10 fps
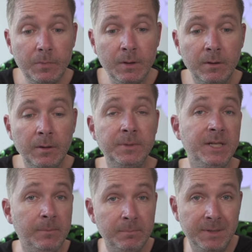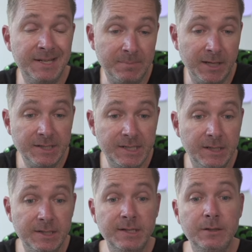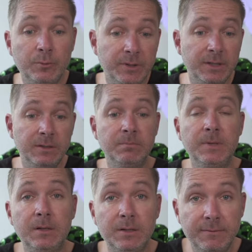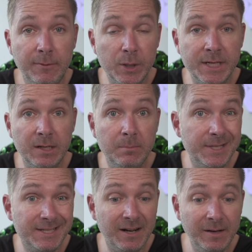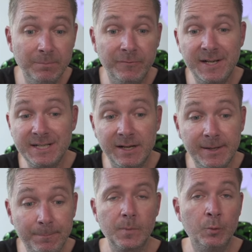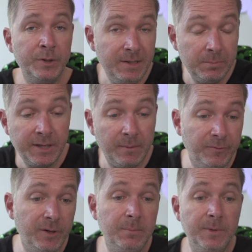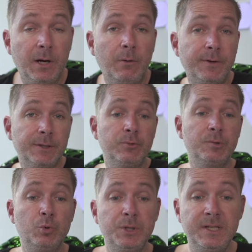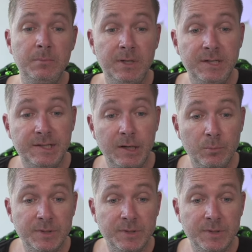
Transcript: ähm, die eben das Magazin an sich und den äh, TV-Kanal betreiben, vertreiben. Und die bekämpfen eben nach Auffassung des Bundesinnenministeriums